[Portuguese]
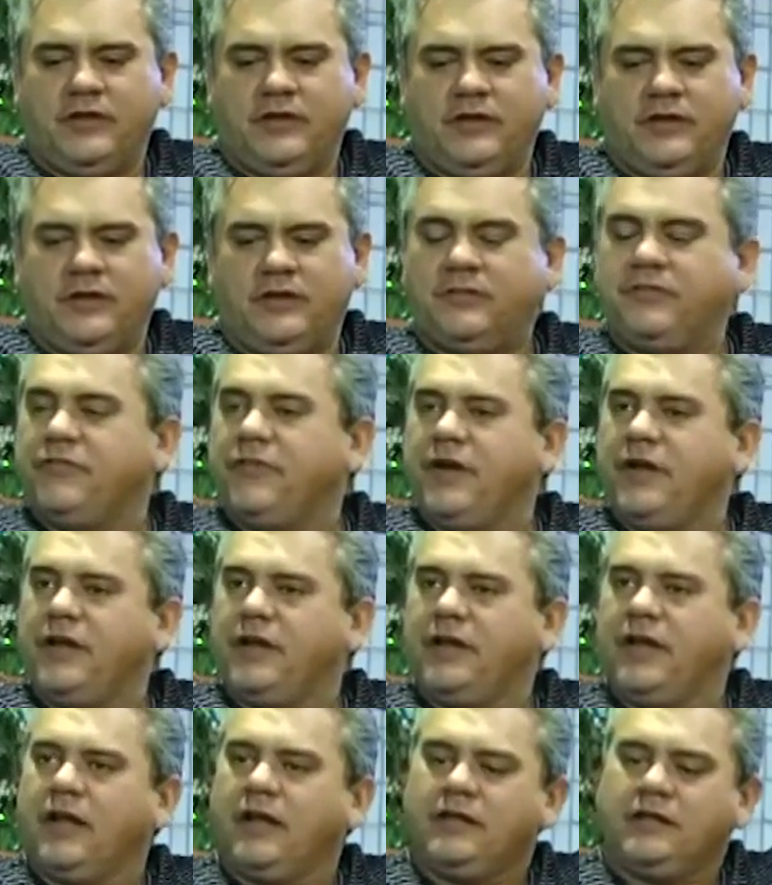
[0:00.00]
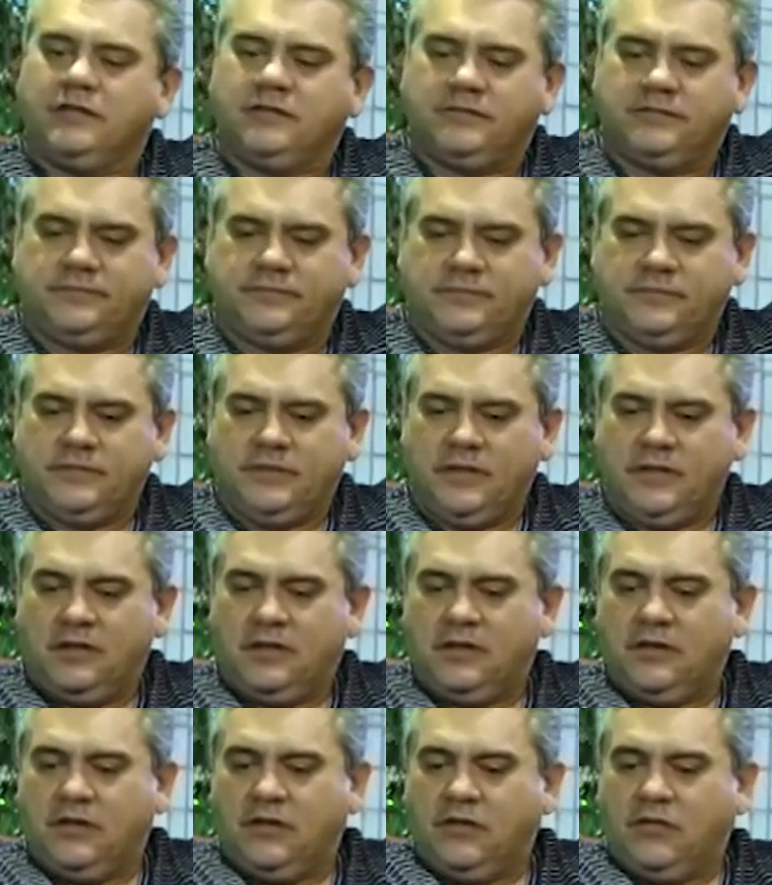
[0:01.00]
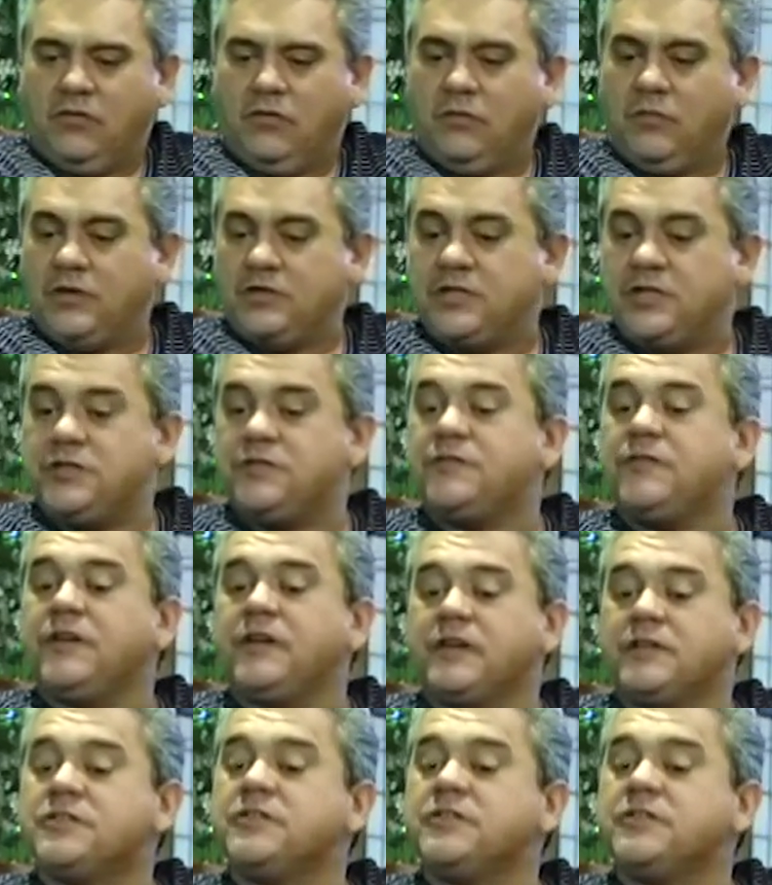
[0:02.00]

e não fala nada, como a gente fica